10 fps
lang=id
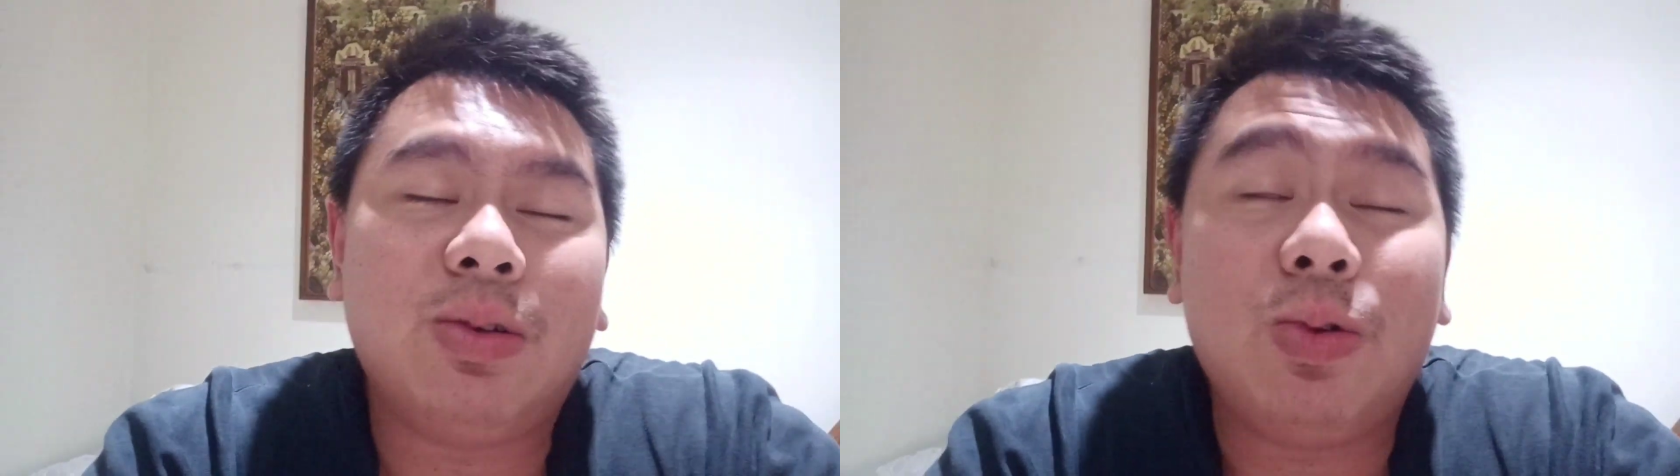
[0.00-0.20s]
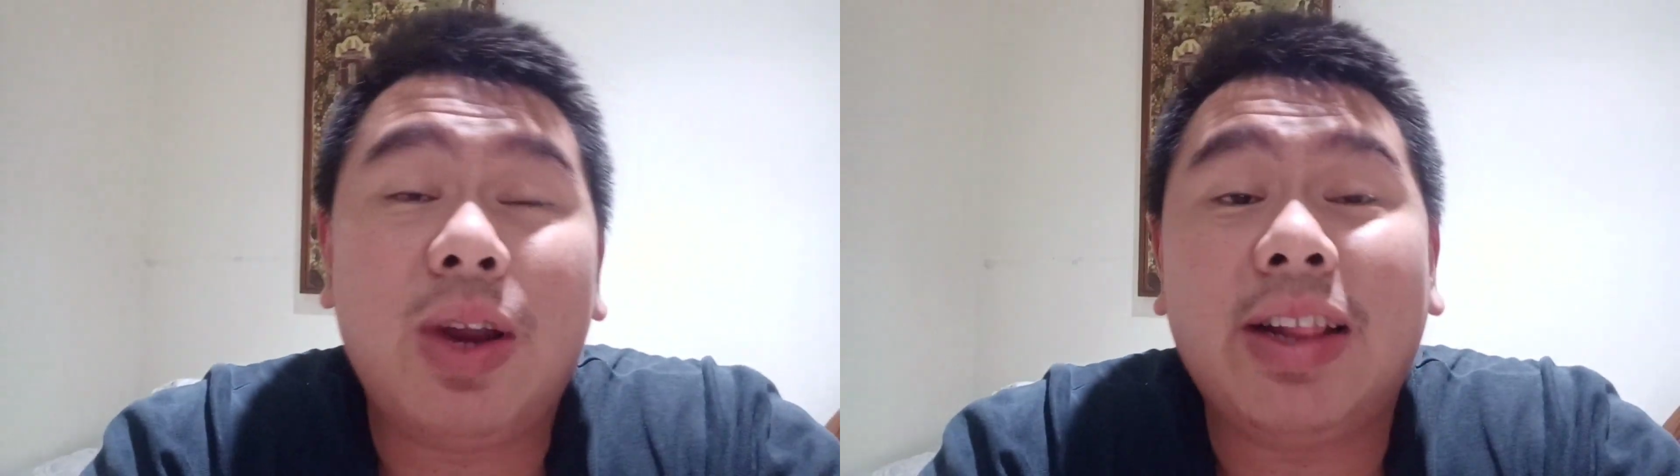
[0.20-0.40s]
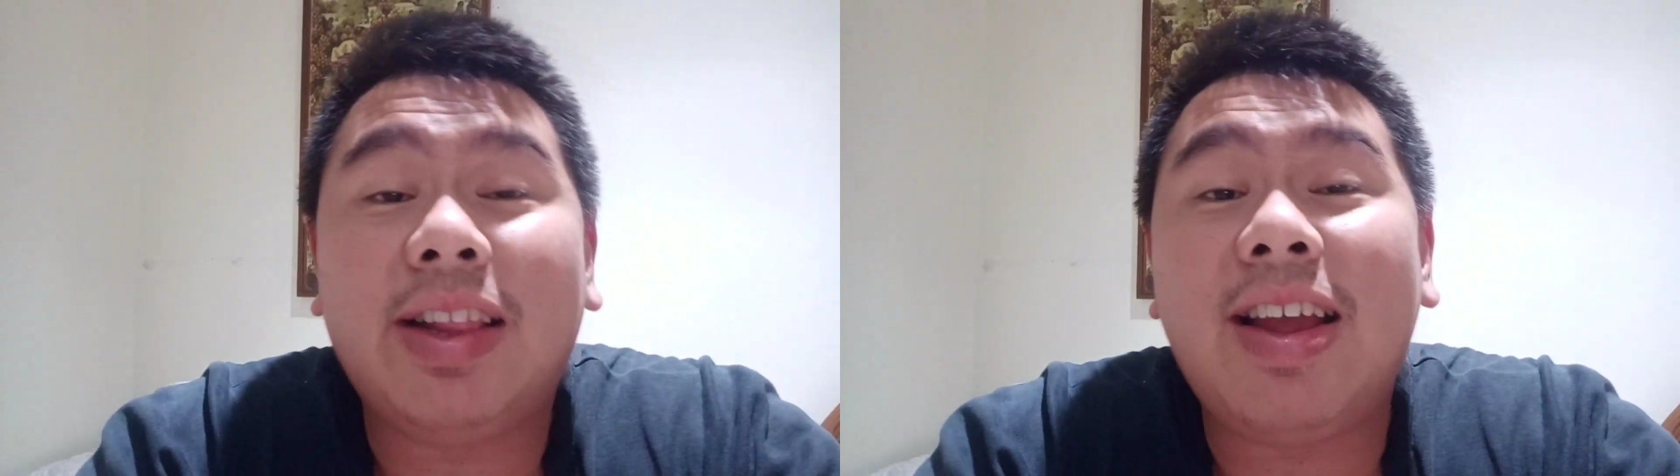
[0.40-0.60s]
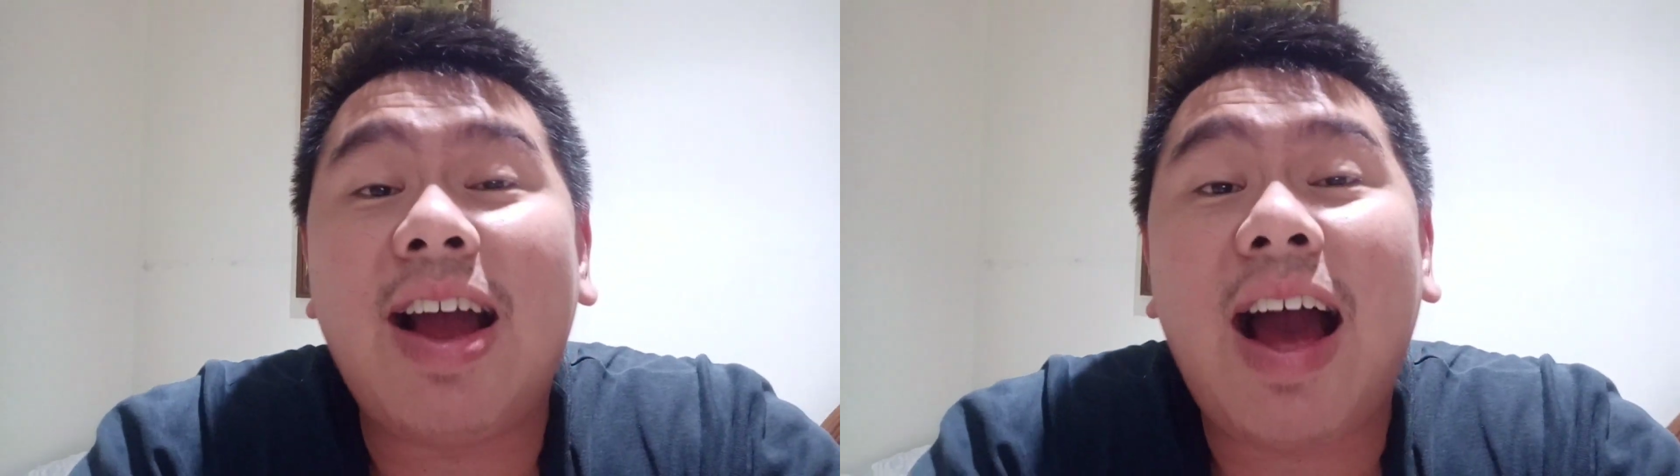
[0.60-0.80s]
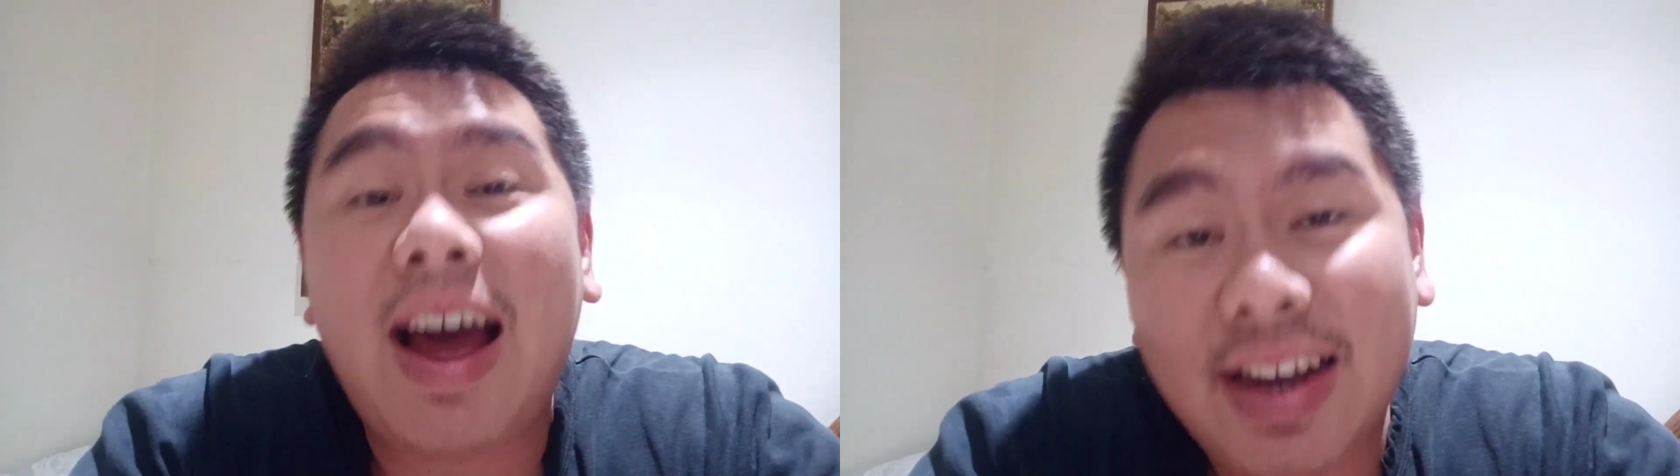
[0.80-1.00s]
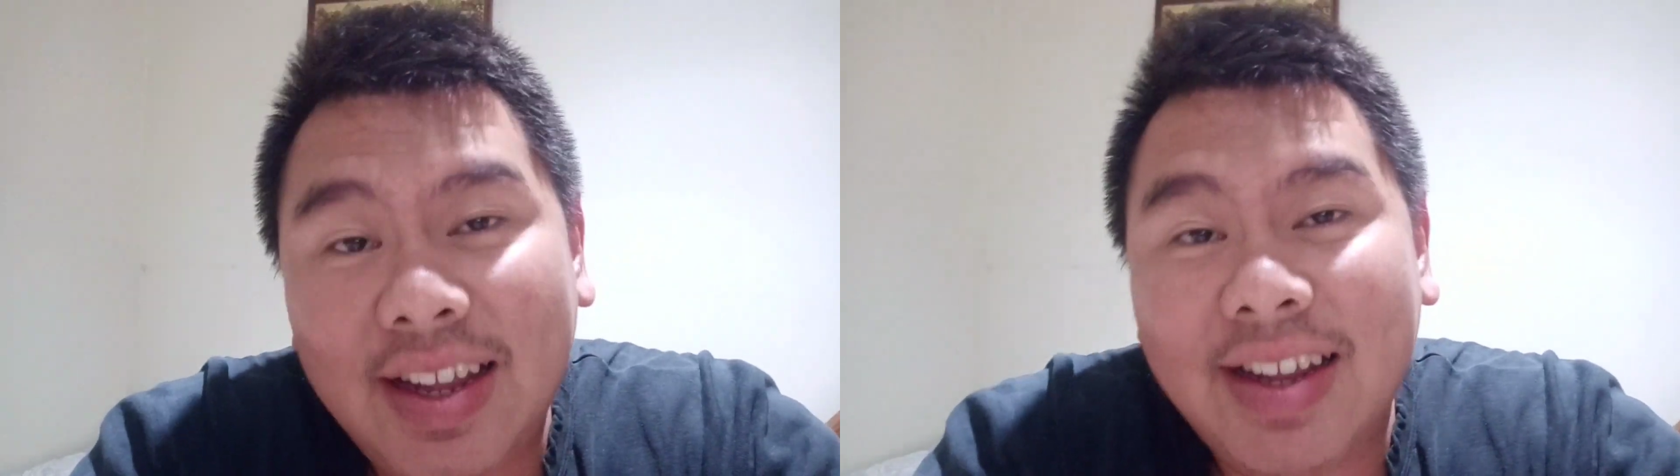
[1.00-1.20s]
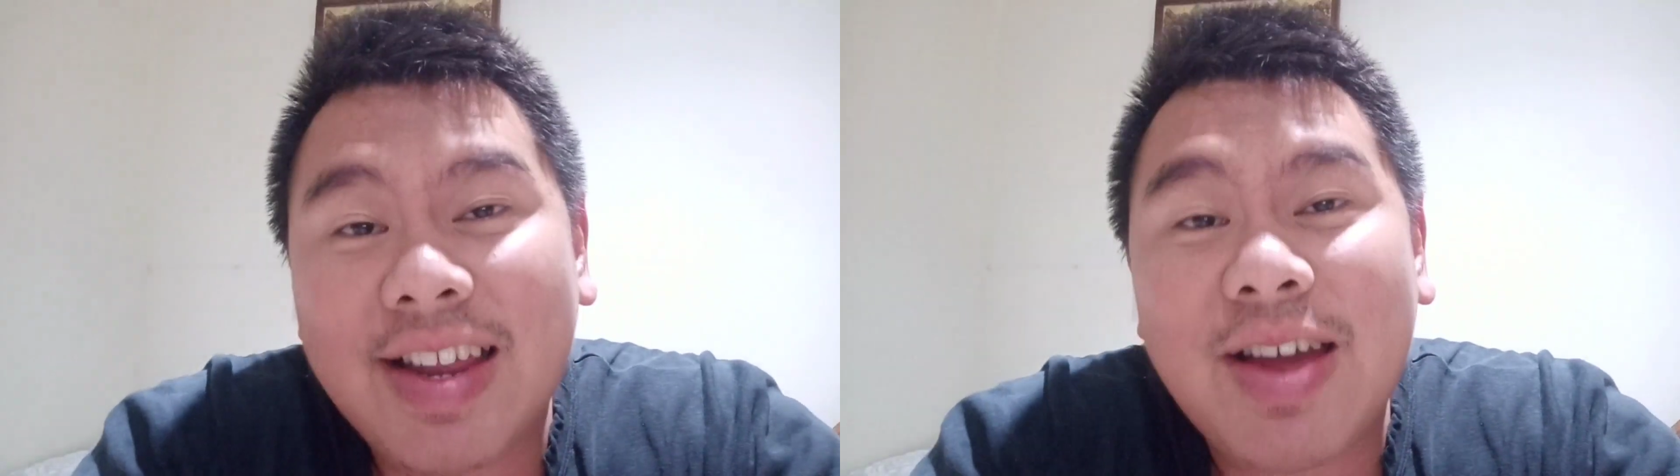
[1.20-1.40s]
Udah tiga hari nggak